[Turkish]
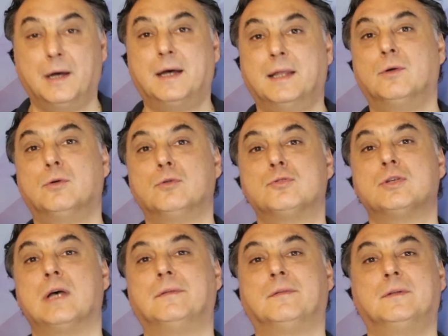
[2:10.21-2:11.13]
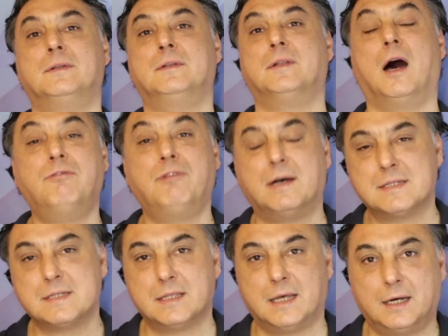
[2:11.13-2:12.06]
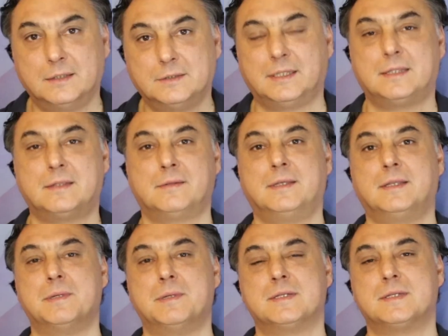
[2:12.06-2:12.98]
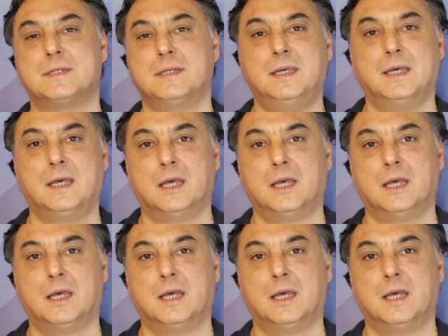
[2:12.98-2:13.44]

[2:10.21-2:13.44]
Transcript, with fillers: hani ons altının daha fazla git, gitmesi